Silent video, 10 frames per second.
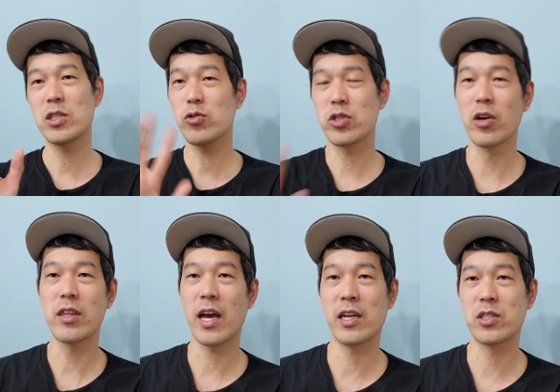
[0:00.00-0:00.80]
시술
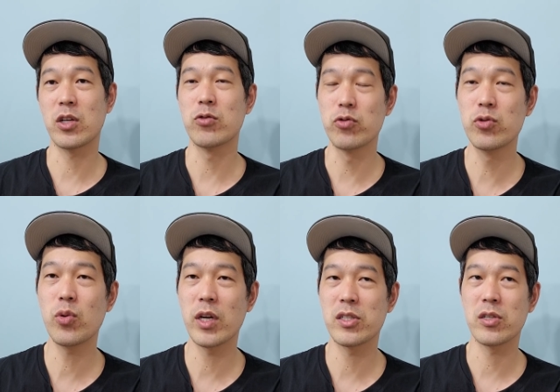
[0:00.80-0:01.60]
절대 안 했을 거예요.
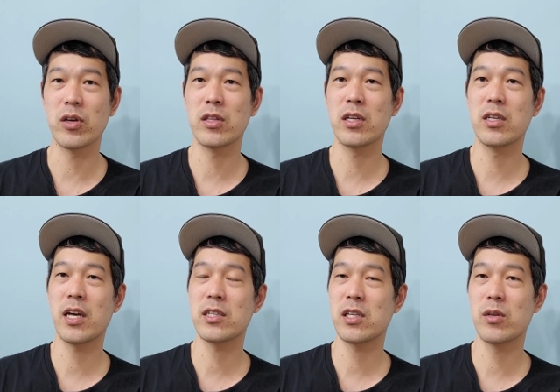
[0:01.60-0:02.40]
운동했을 거예요. 근데 그
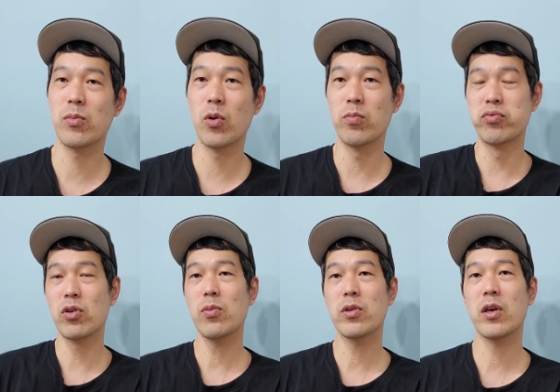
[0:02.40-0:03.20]
당시에는 뭐
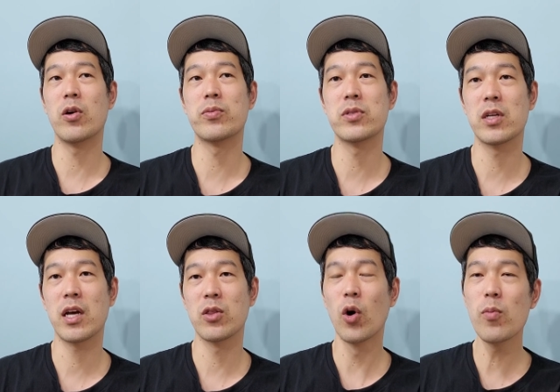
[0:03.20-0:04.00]
물어볼 데가
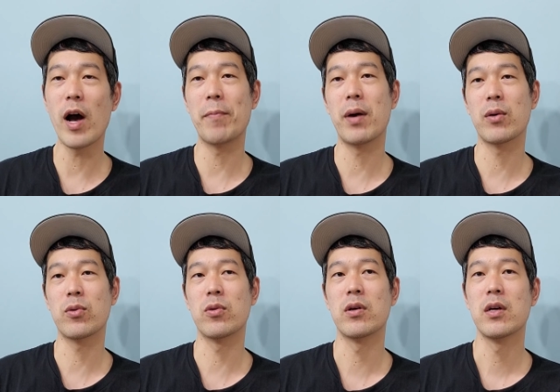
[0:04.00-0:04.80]
없으니까 너무
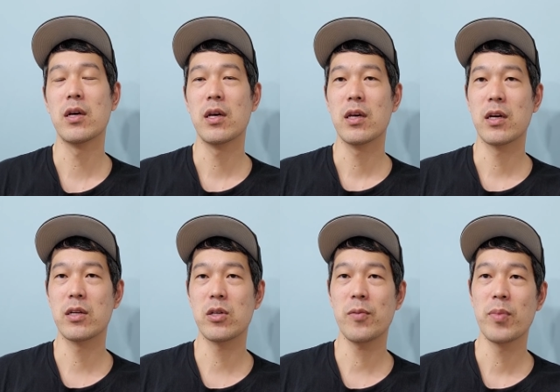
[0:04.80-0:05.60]
아팠고.
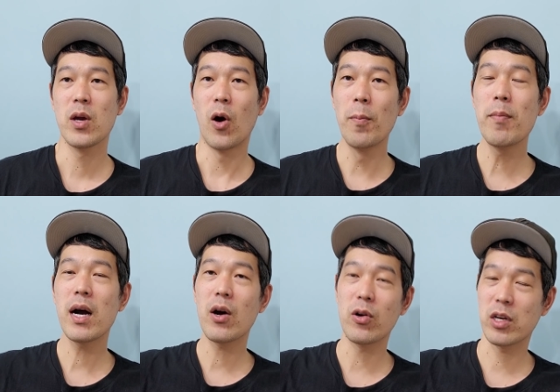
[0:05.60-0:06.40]
그래서
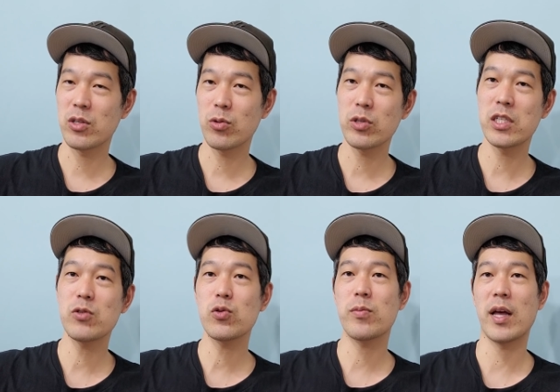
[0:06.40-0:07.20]
엄마가 거기서 또
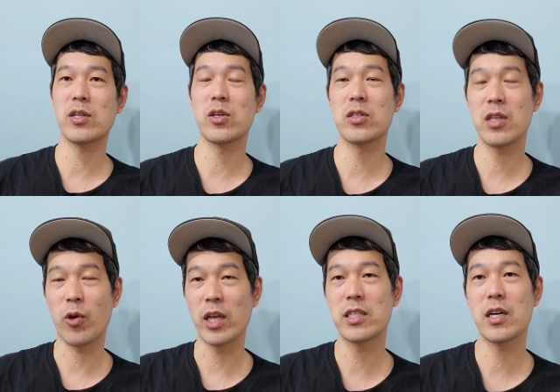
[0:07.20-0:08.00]
시술을 받으셨는데
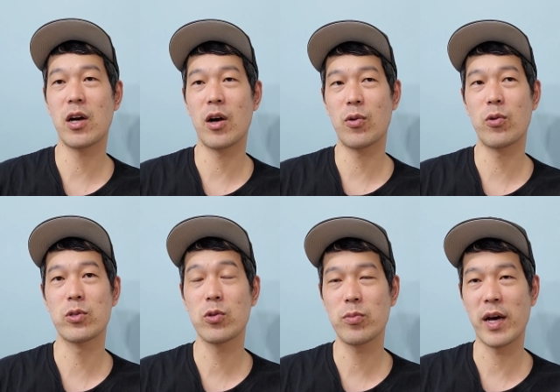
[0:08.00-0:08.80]
괜찮아갖고
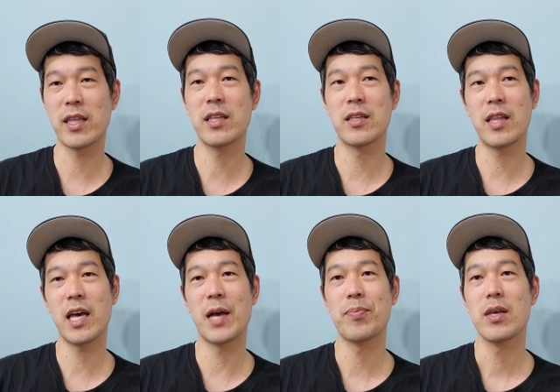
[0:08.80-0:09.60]
저도
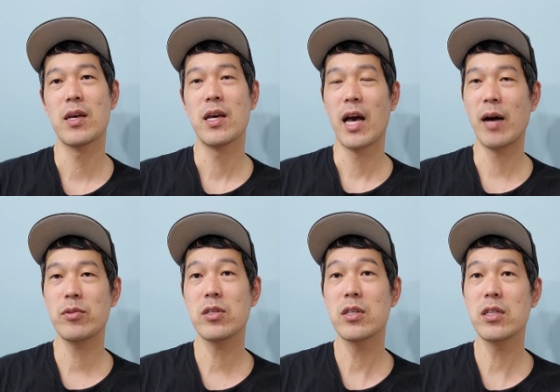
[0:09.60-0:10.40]
받았는데
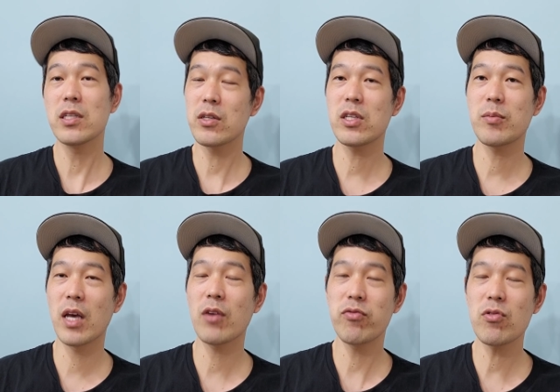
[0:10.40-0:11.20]
아무튼 그 의사 선생님
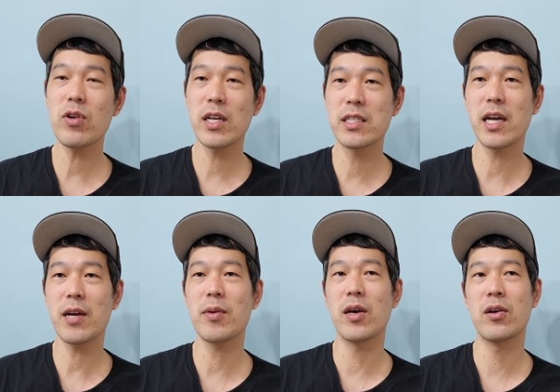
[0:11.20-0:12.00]
되게 훌륭한
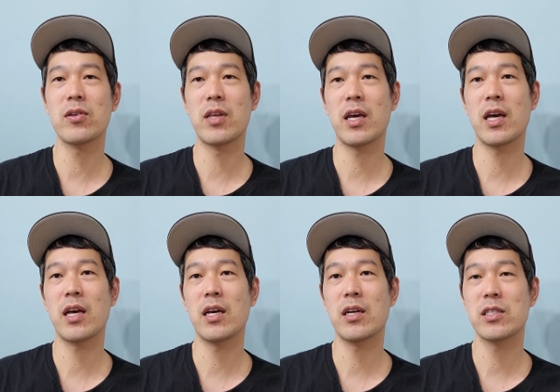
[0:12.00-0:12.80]
사람이에요.
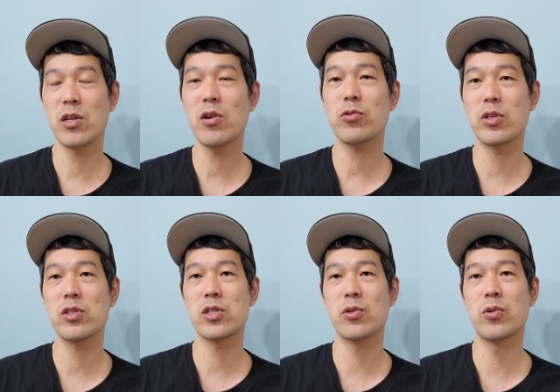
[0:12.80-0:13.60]
되게 실력도
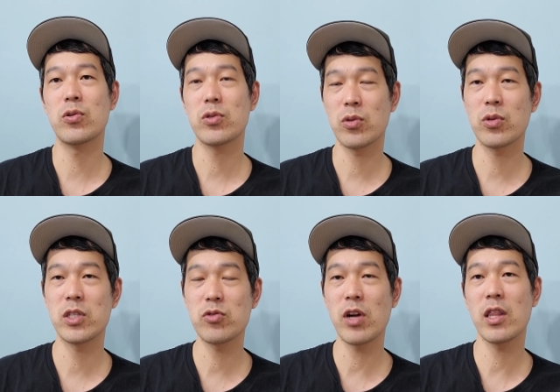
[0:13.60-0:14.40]
있으시고 또
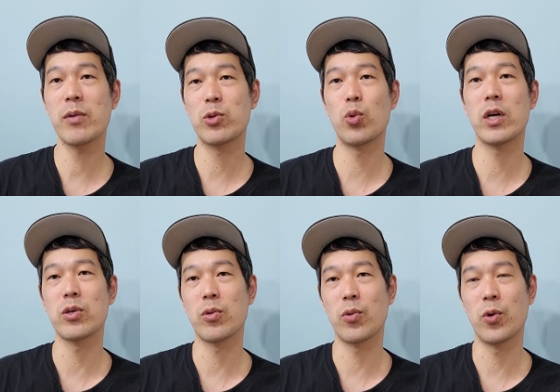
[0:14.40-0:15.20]
시술한 다음에
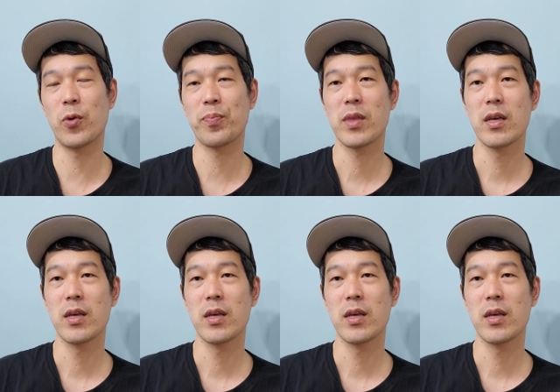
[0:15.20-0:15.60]
좋아졌고